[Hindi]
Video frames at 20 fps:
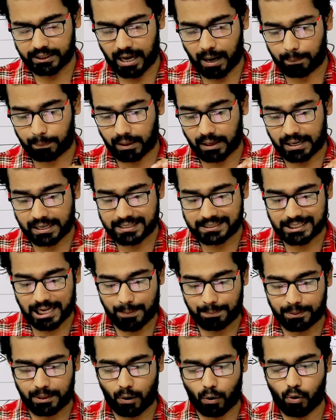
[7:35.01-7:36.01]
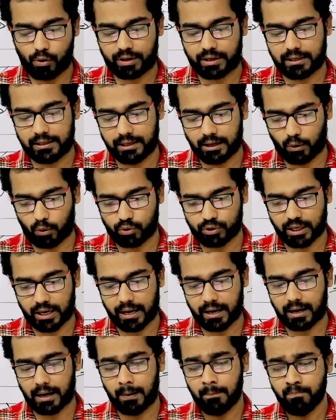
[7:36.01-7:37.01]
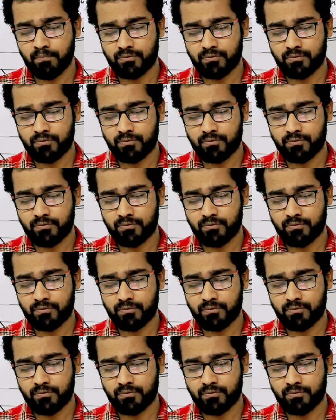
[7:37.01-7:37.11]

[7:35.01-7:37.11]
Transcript: आपका कंसेप्ट और क्लियर हो जाएगा